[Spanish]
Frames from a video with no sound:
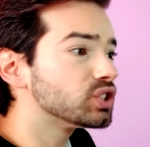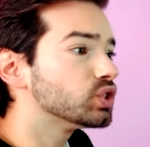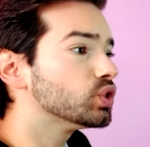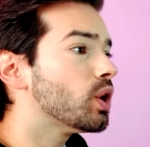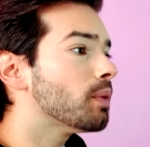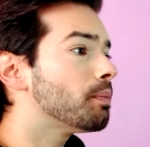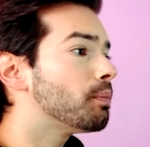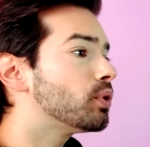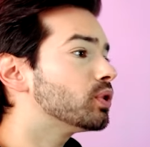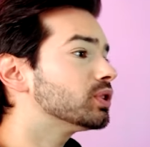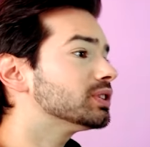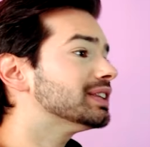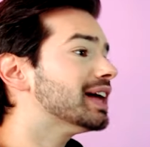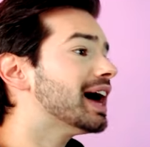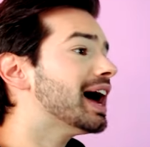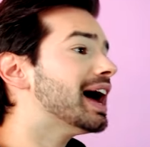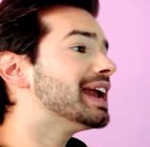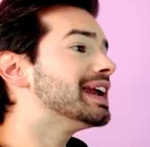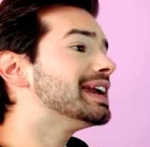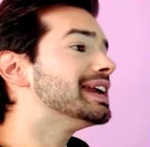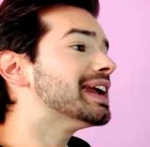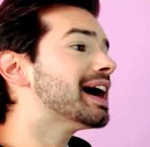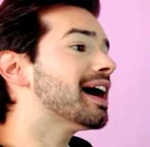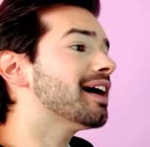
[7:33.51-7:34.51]
no aporta
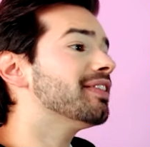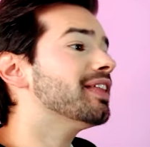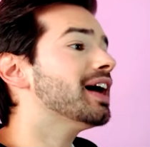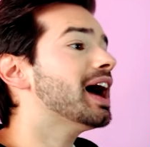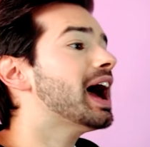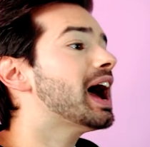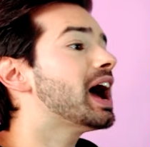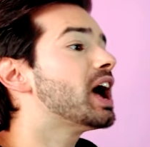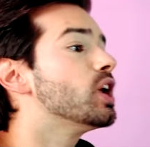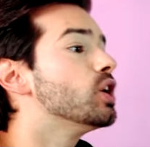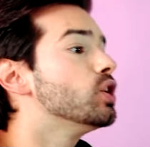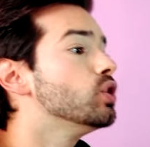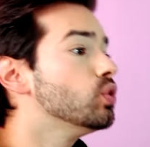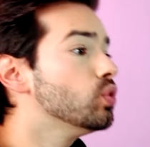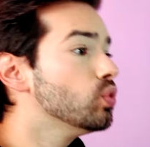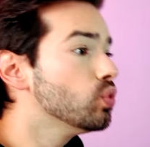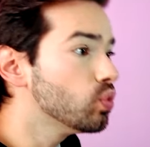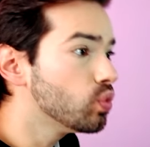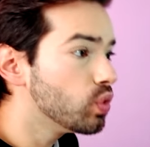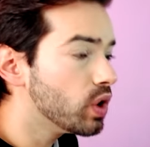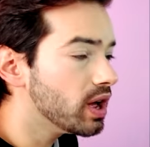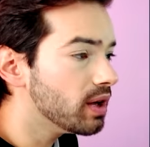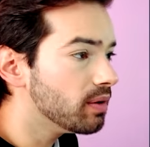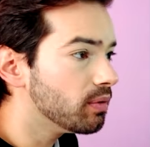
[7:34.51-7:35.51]
nada
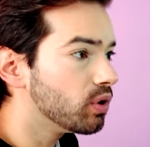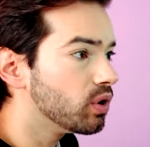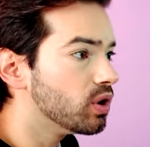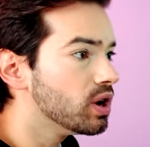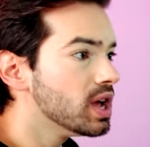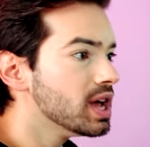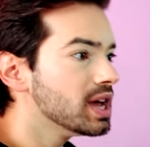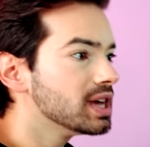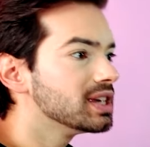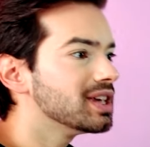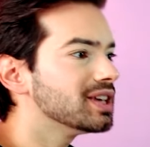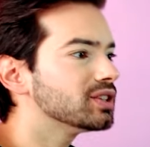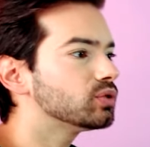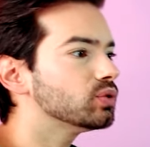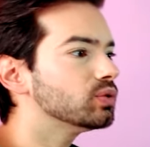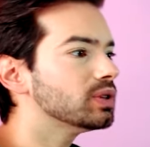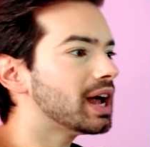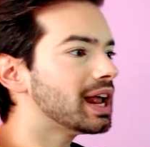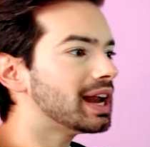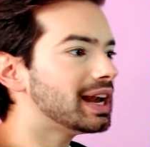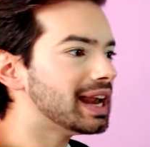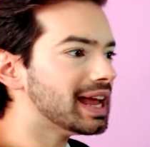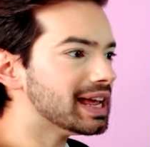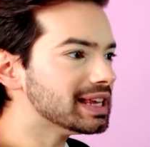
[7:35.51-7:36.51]
nuevo y es
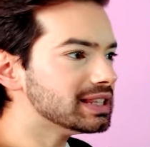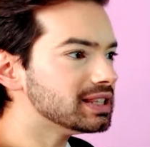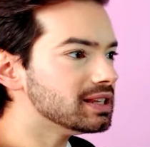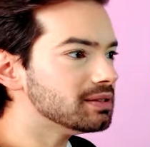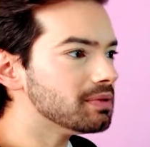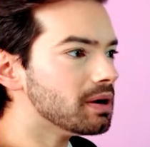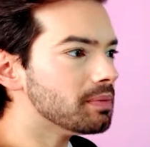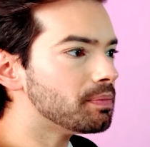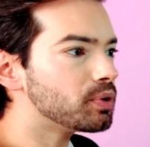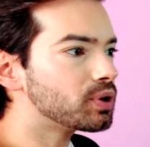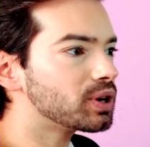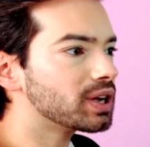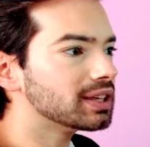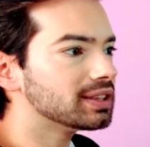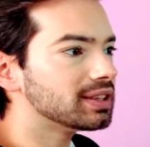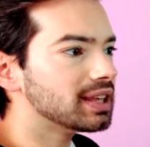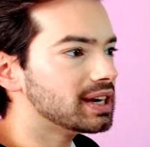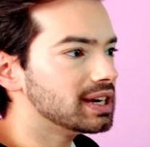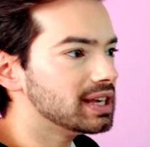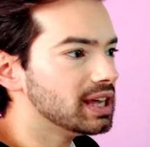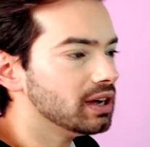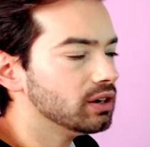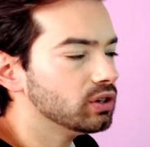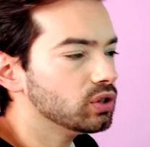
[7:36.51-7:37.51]
una lástima porque
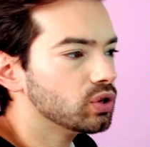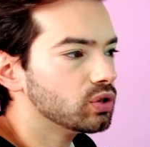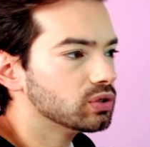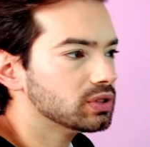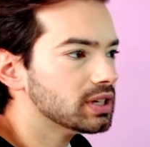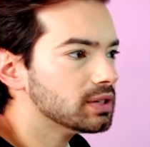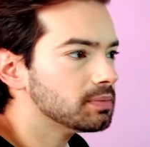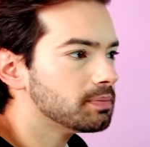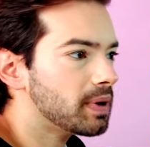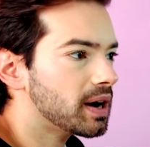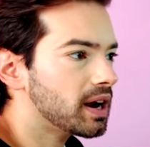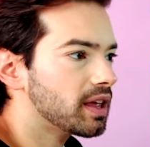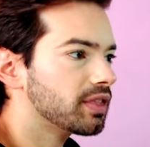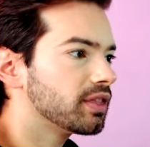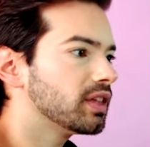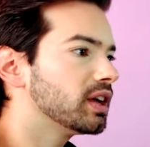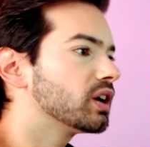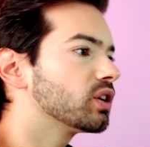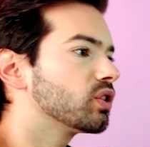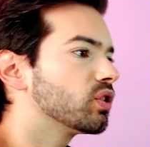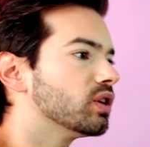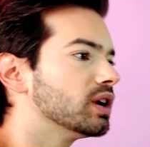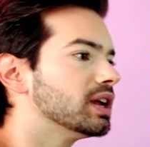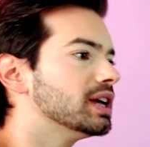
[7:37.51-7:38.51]
tenían cosas para
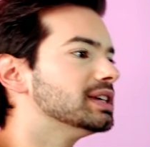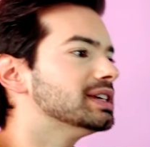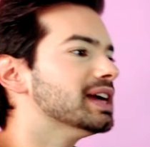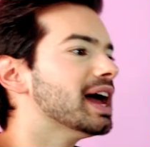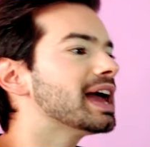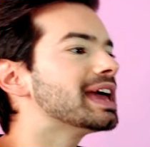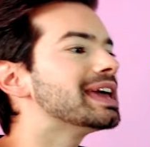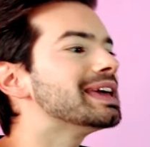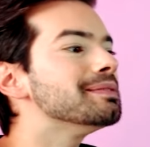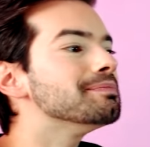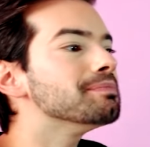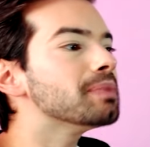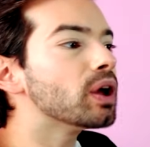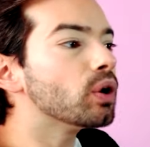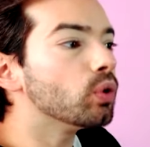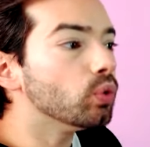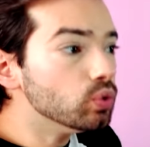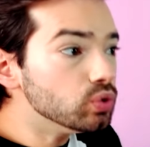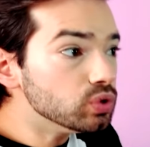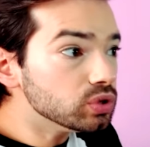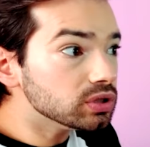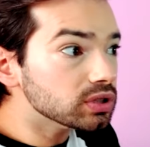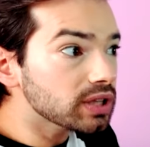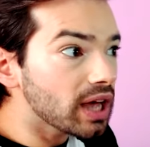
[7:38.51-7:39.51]
hacer con ella y me
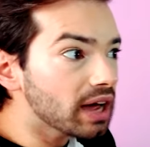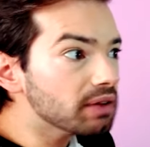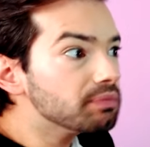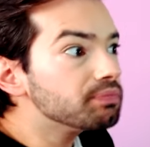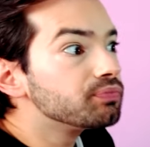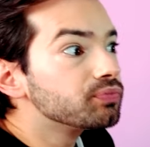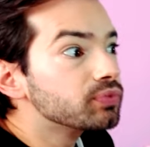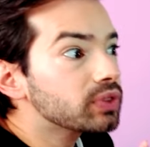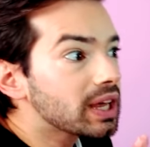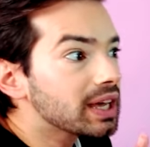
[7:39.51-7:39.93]
gusta